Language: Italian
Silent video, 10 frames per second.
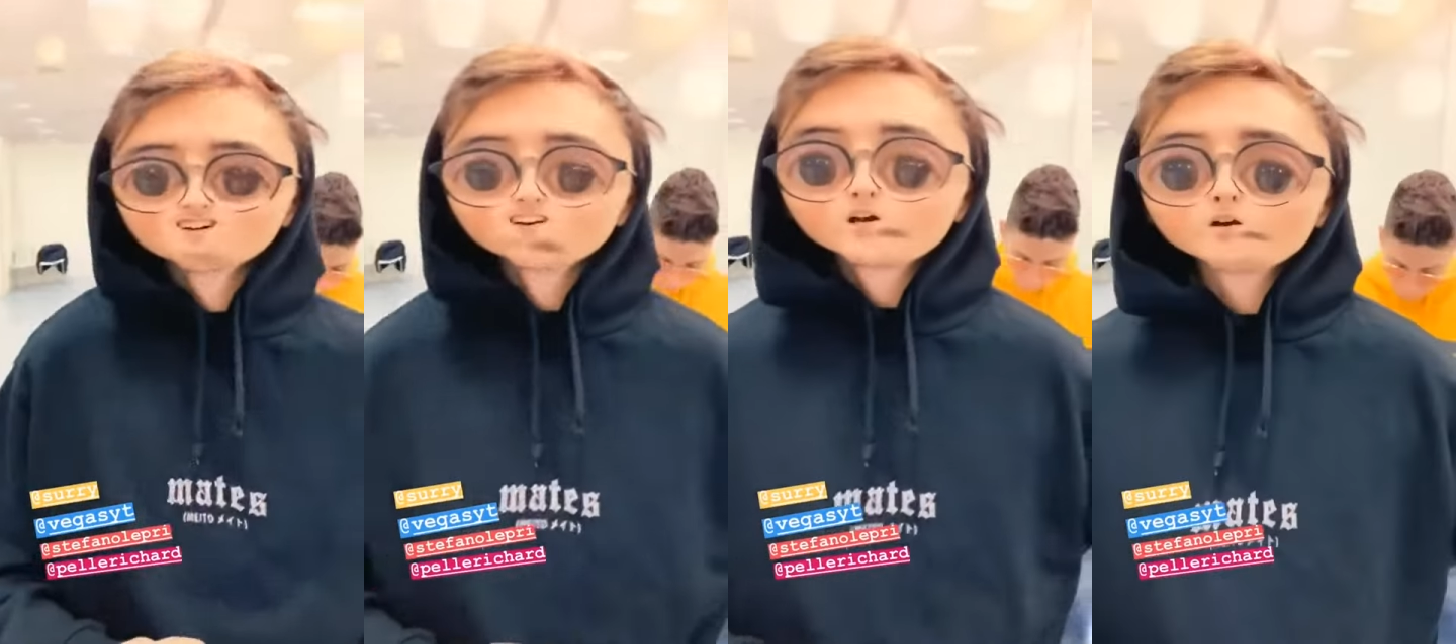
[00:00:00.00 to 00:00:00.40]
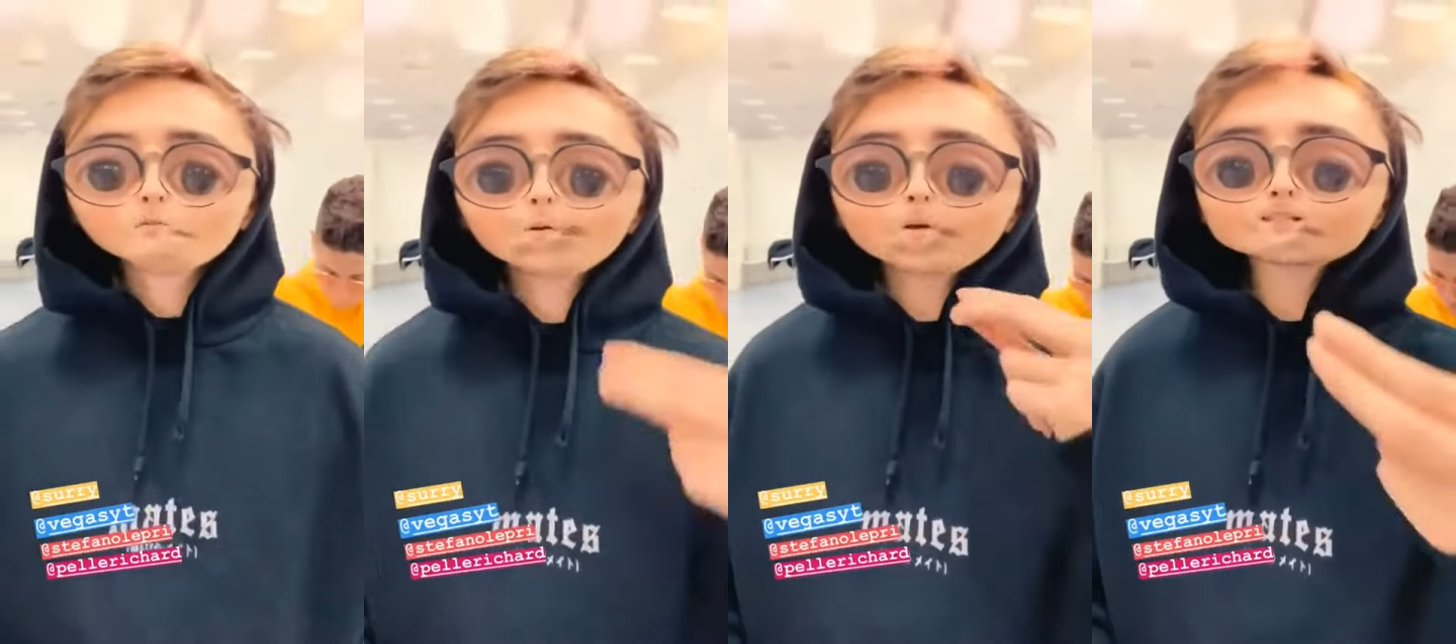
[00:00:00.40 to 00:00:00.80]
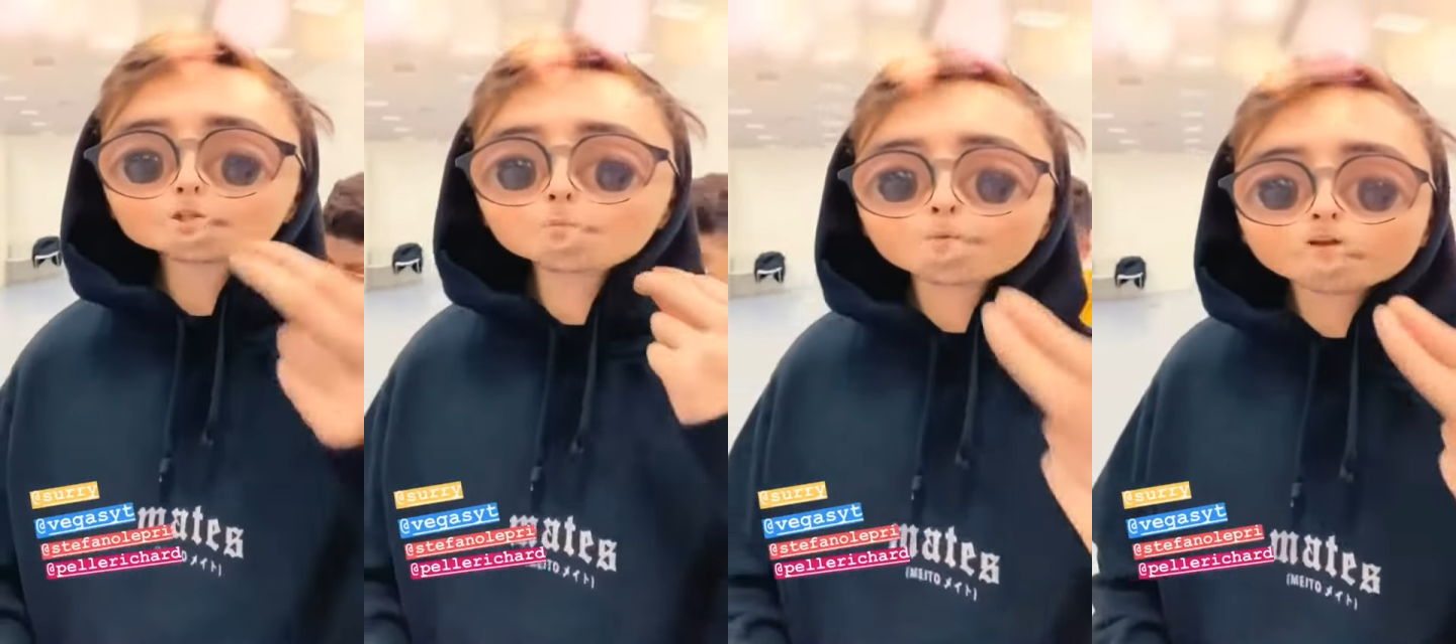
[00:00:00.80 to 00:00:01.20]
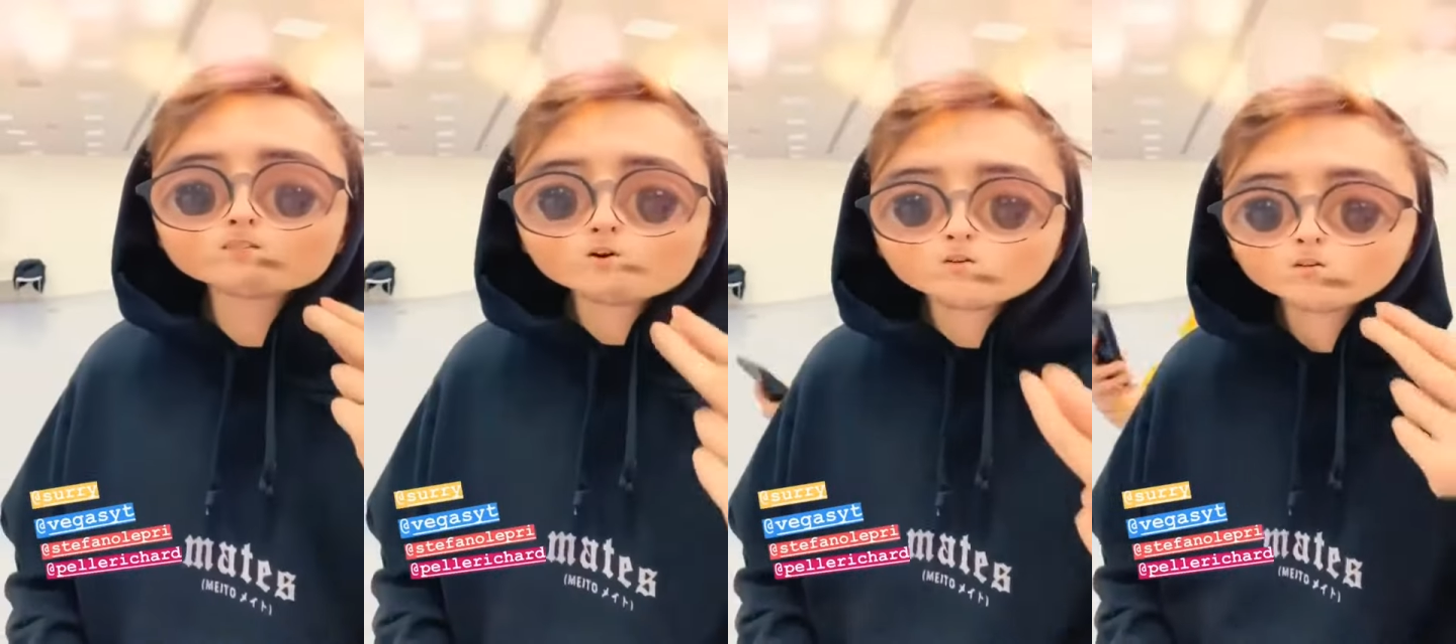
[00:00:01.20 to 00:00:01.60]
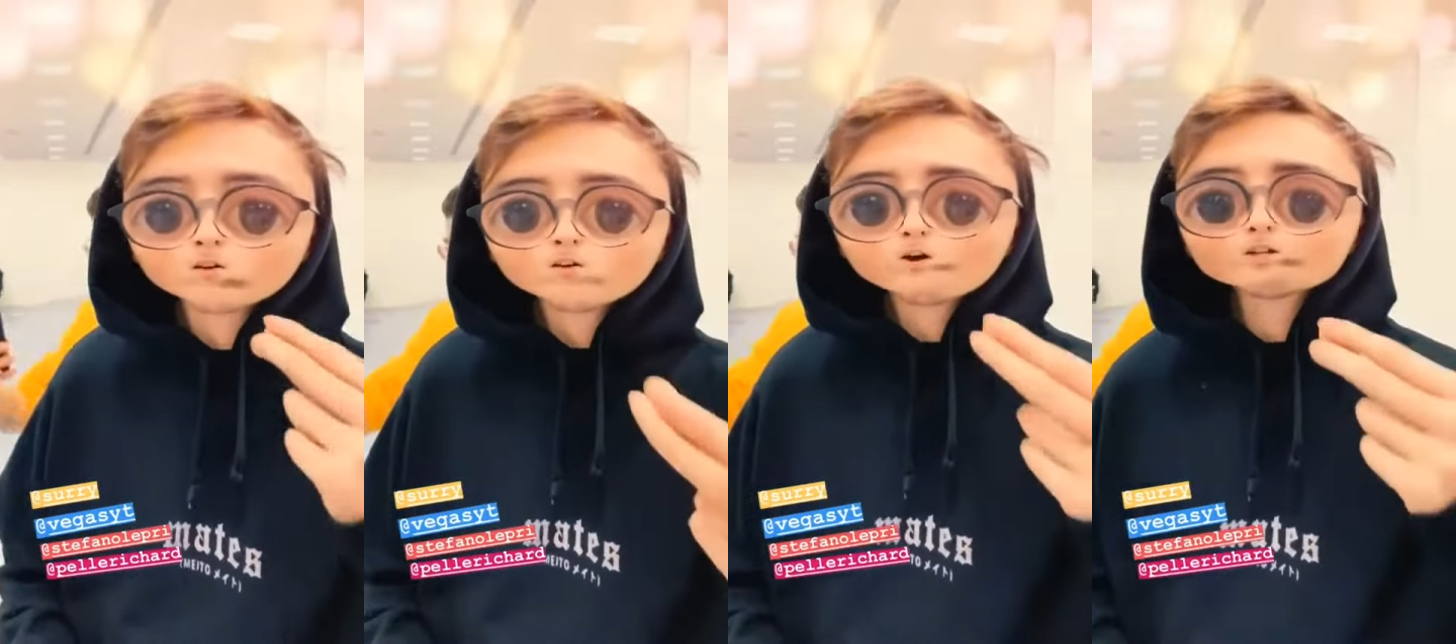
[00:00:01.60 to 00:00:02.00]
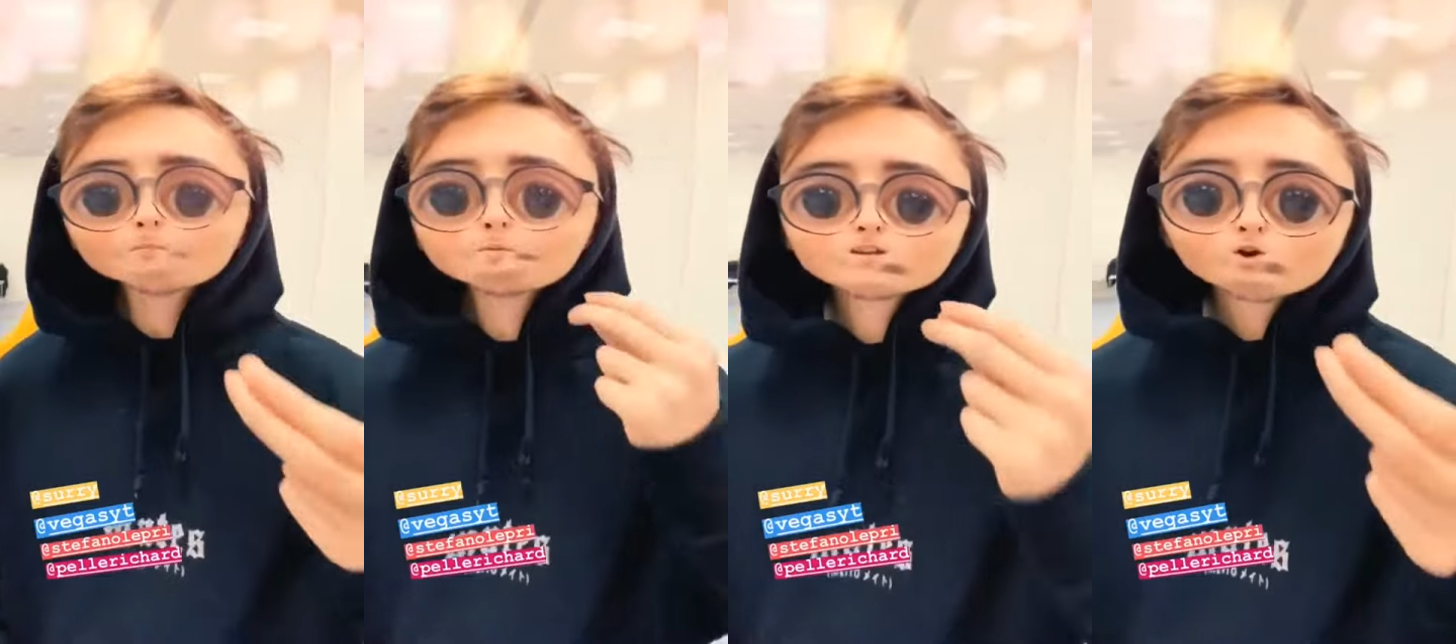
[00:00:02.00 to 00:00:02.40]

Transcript: ma anche tu, Sole, ma che... Vogliamo i miei